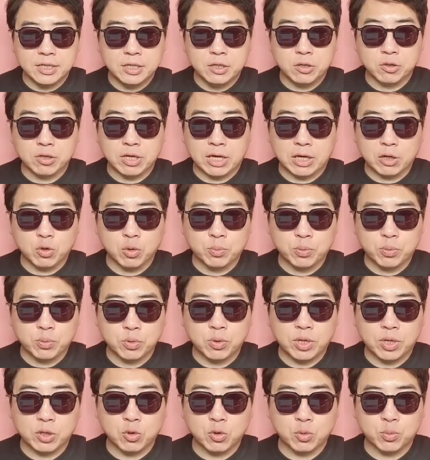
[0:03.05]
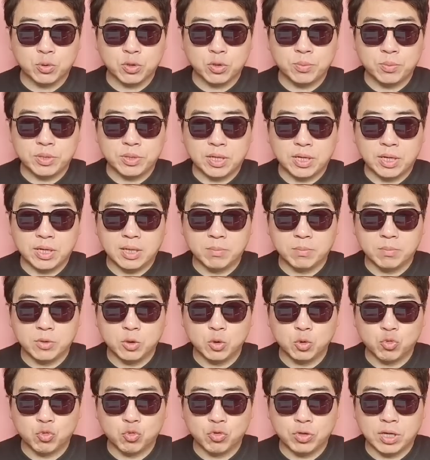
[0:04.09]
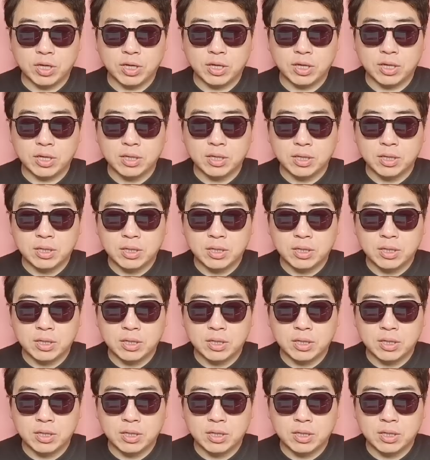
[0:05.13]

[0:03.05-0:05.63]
여기 에코프로, 에코프로 BM 이 두 개